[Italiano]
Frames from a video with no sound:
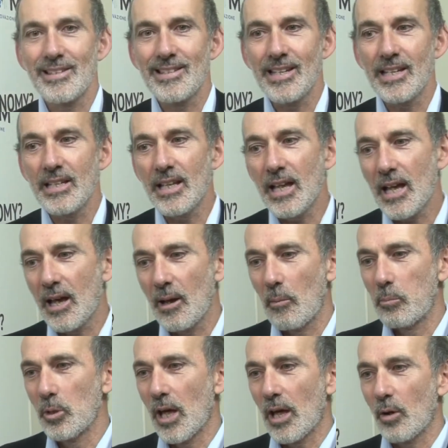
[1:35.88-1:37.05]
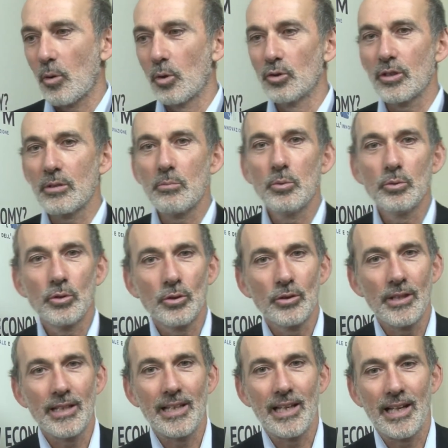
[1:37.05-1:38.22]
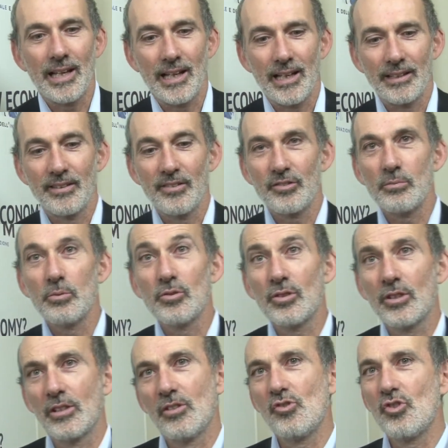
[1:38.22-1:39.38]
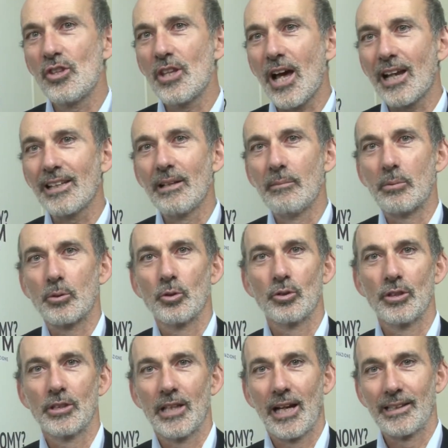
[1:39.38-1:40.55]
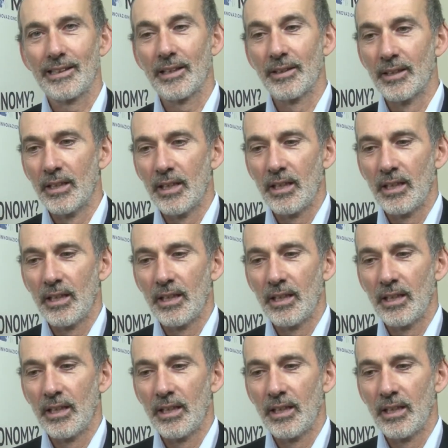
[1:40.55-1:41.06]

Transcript: azienda può dare un contributo nella eh, distribuzione digitale del prodotto Italia.